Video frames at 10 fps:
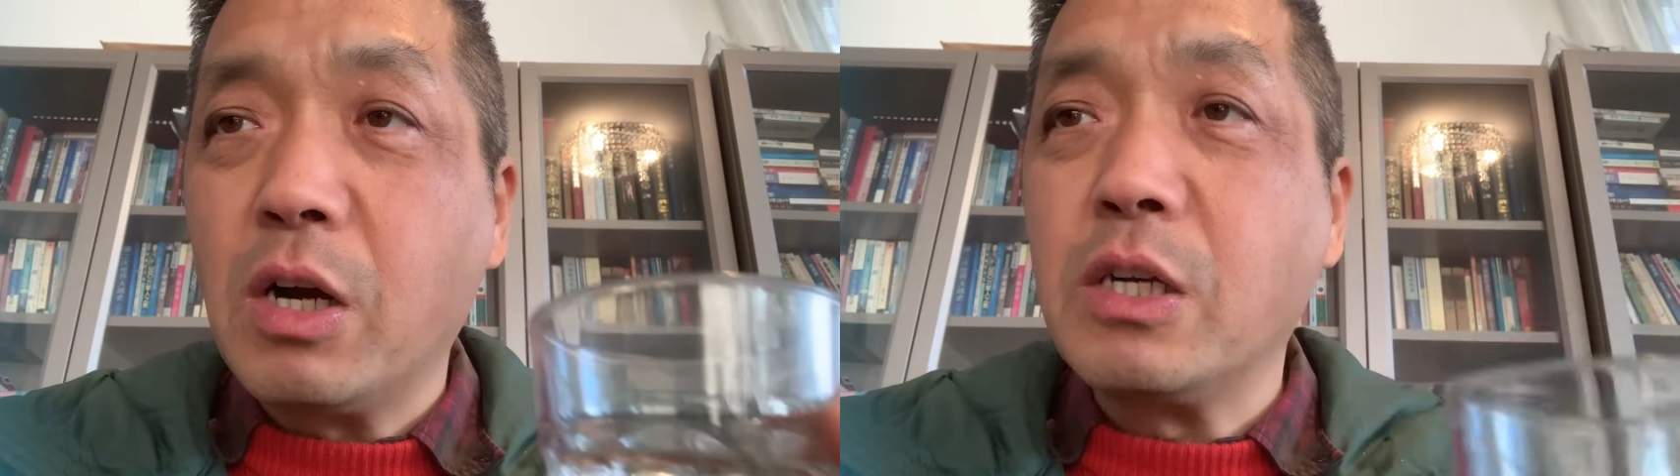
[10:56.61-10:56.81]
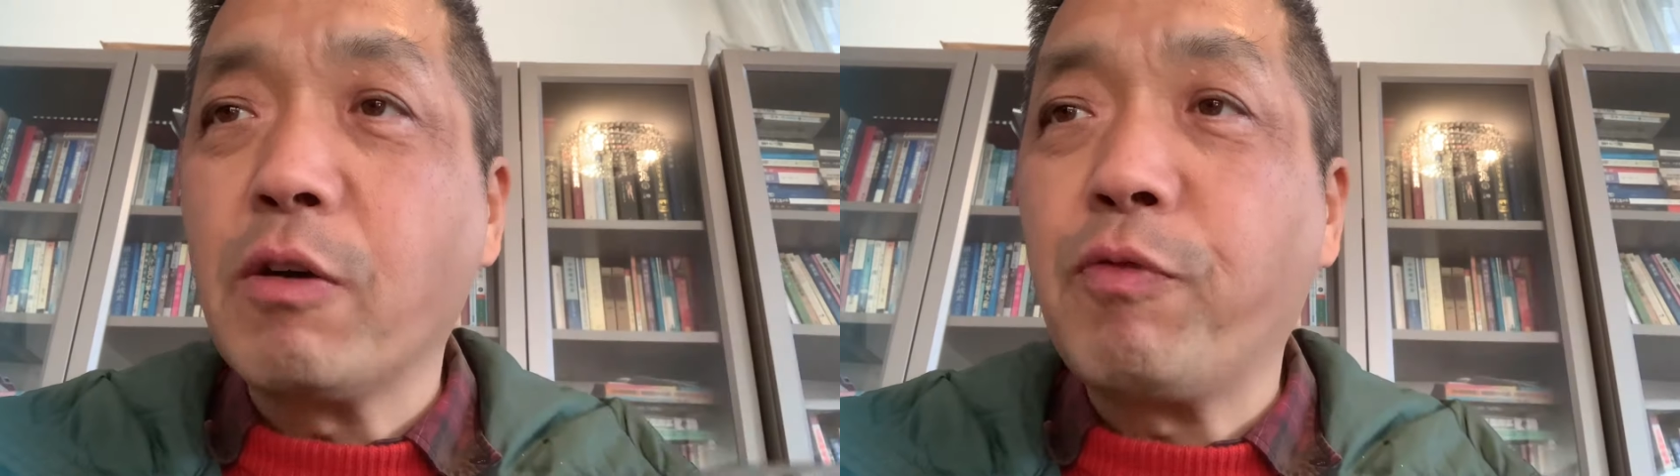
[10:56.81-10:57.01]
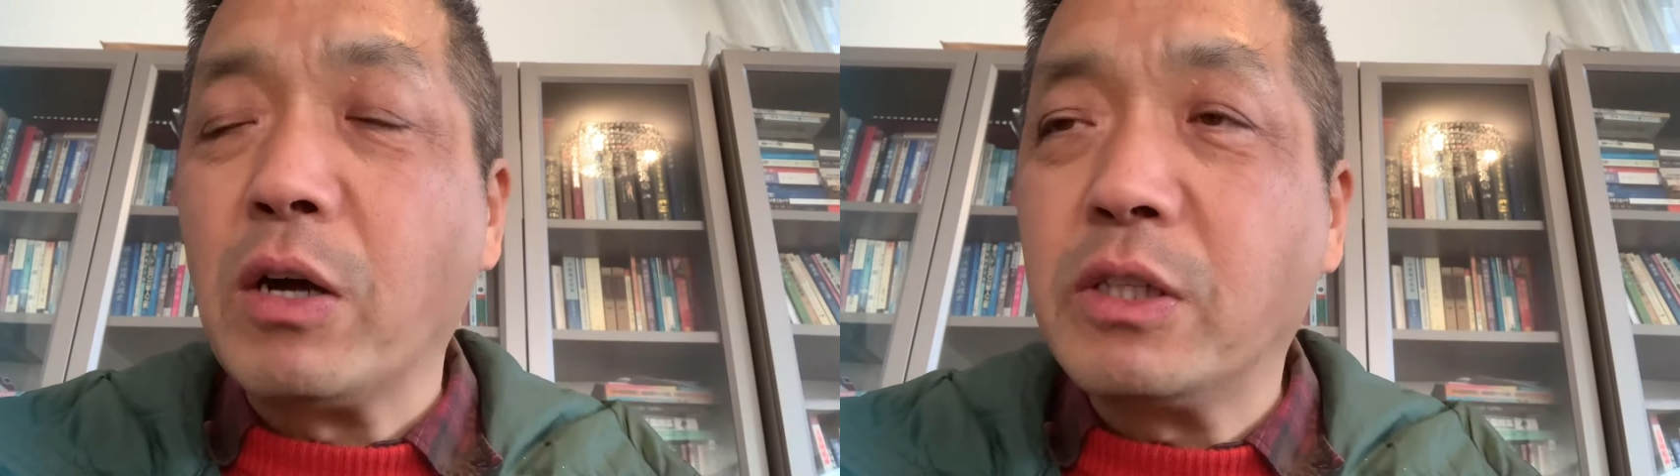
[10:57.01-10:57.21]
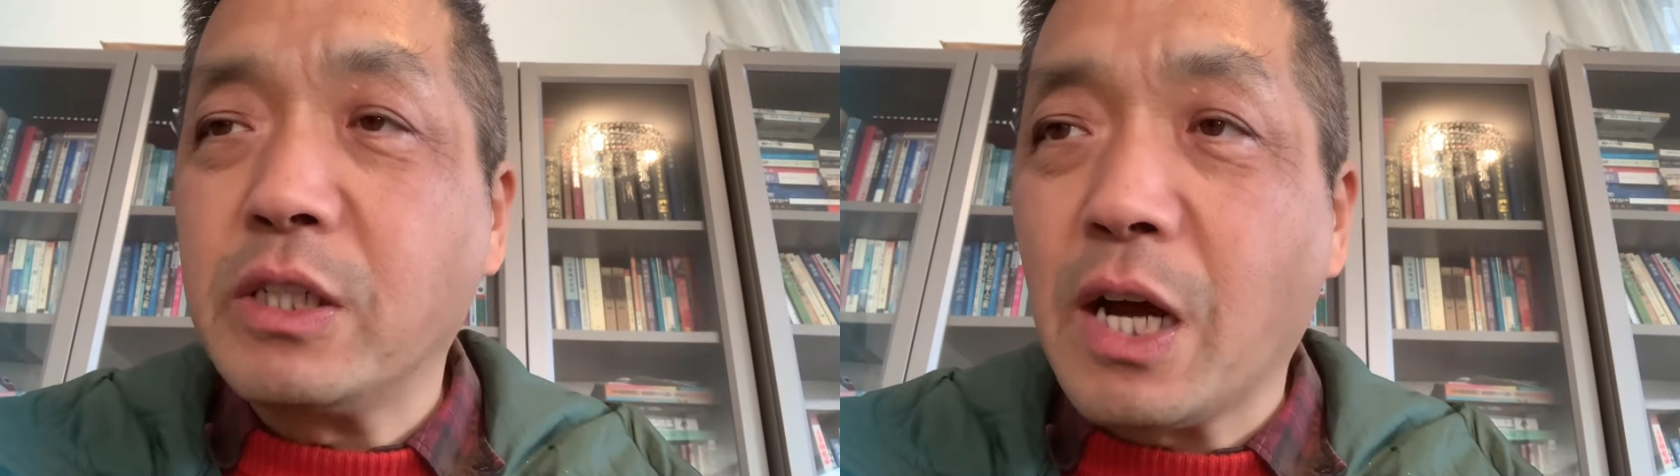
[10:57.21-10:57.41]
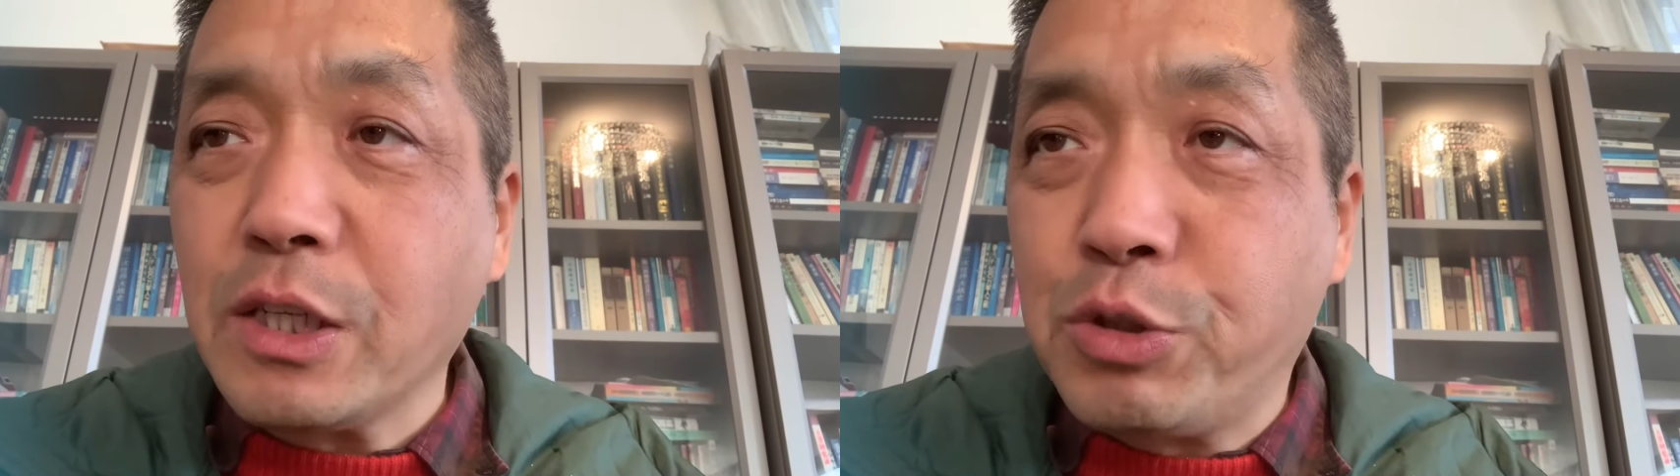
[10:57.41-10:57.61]
而且房地
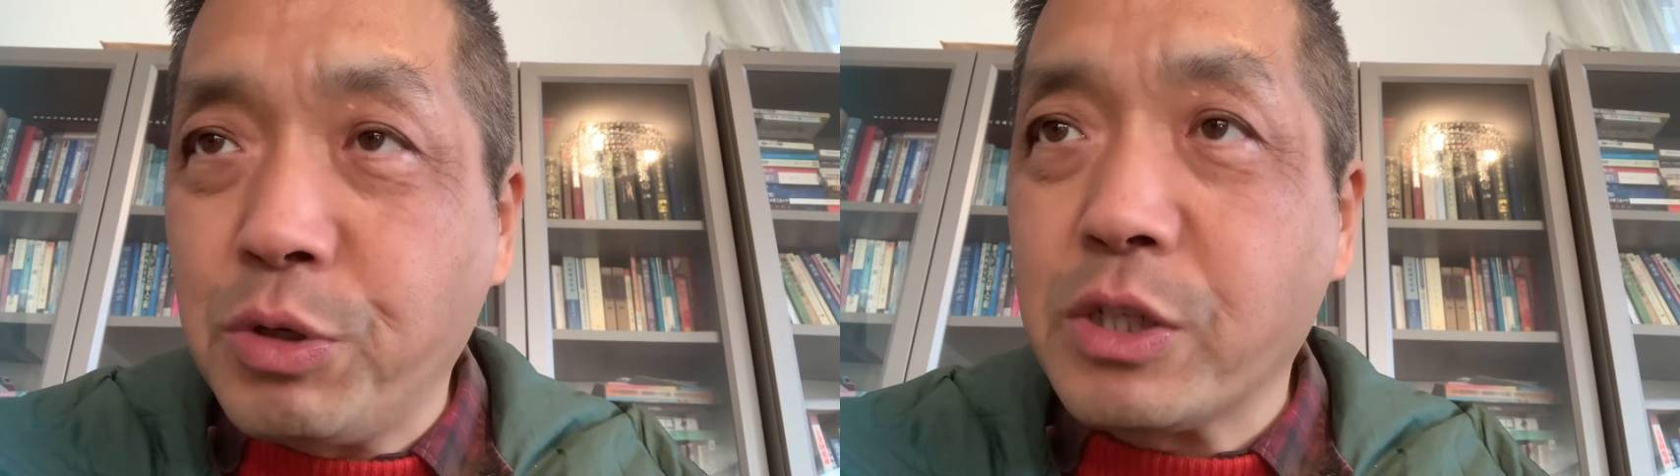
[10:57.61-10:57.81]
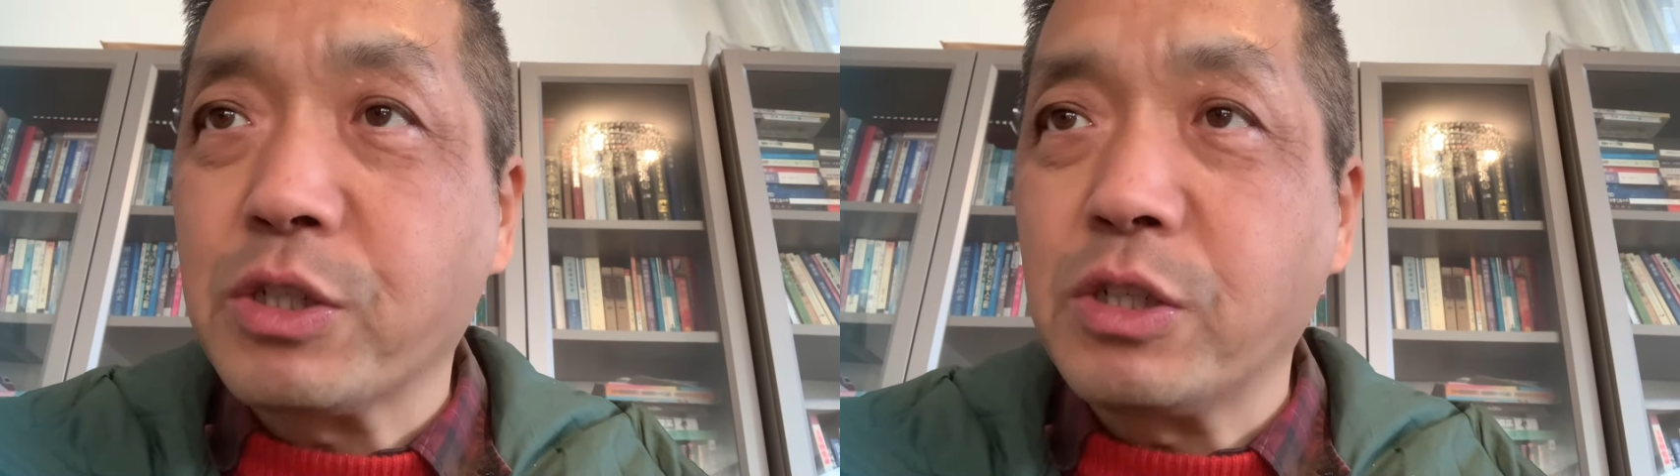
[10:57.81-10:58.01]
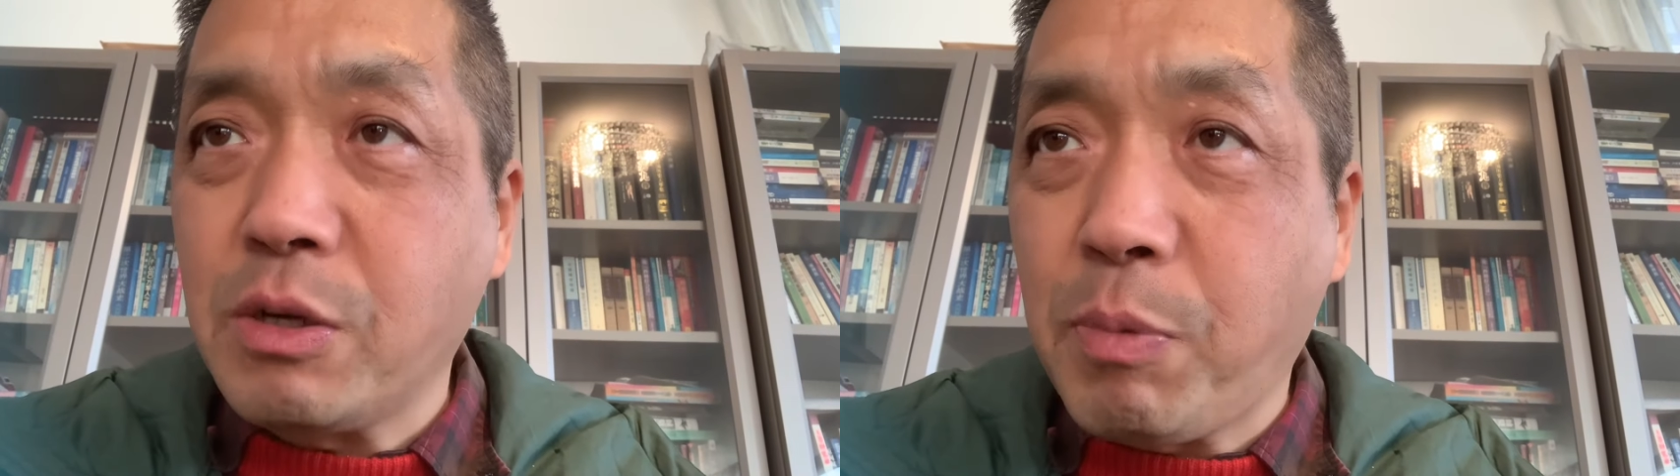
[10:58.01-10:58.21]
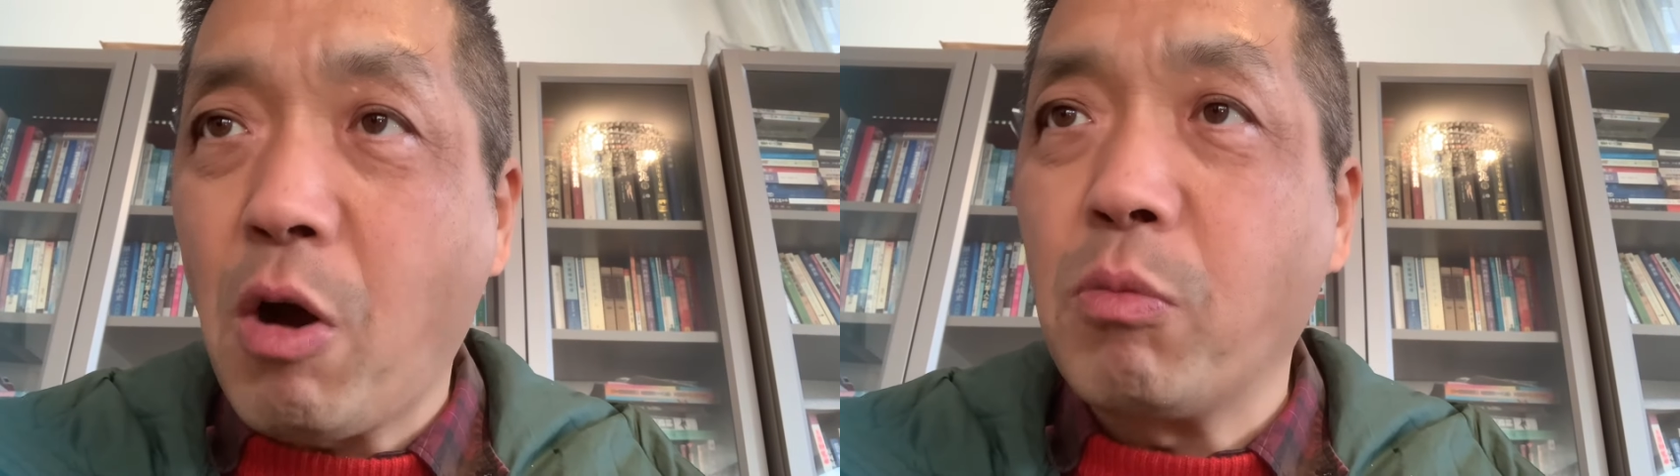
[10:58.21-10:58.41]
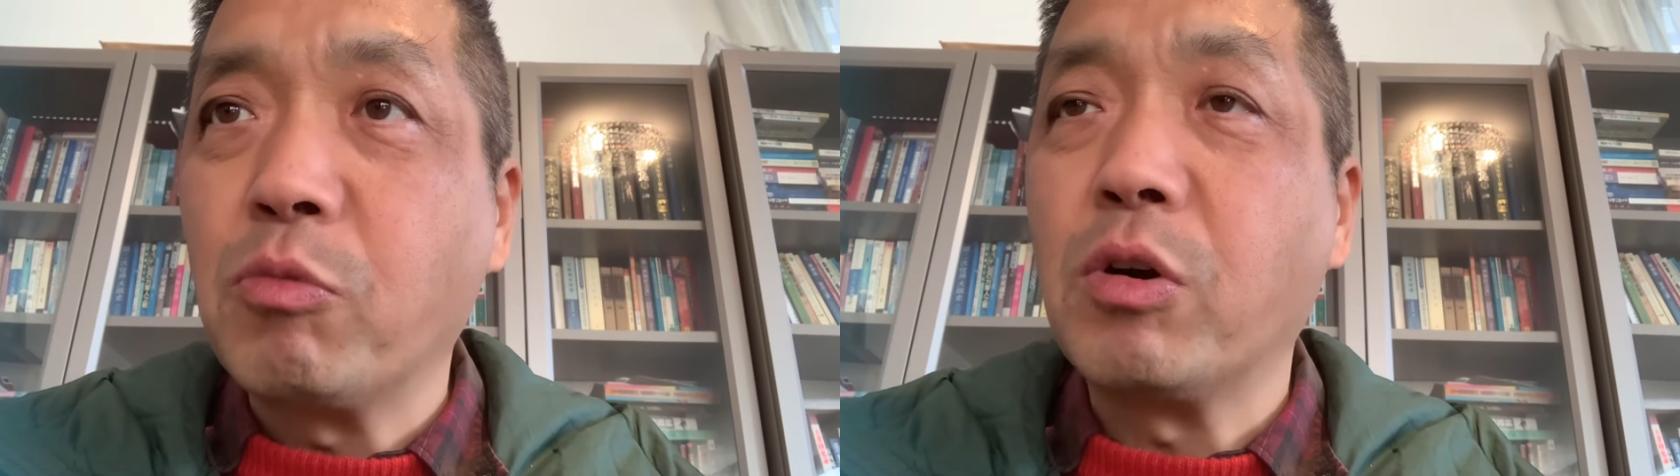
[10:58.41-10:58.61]
产确实是
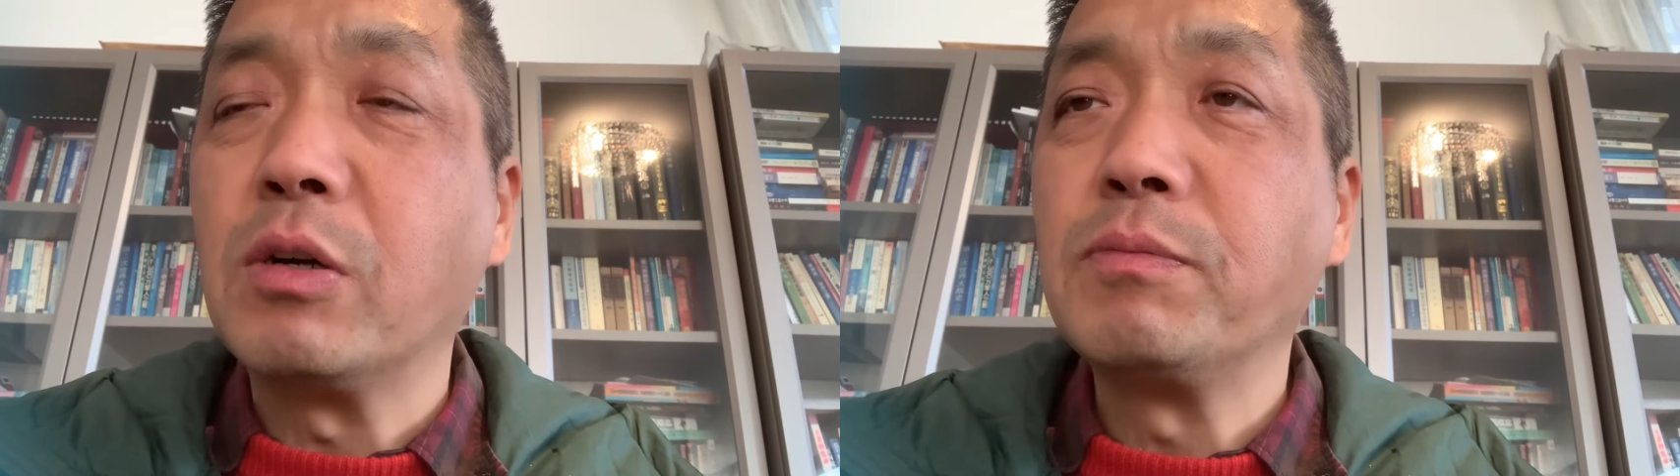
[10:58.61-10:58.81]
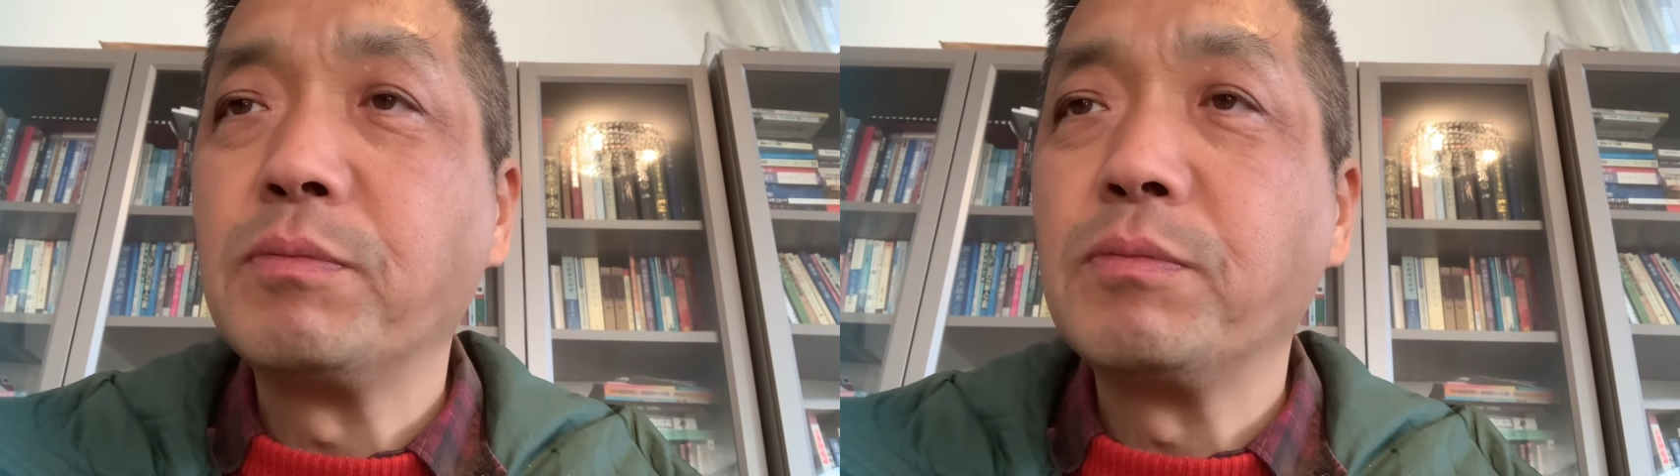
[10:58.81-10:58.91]
泡沫。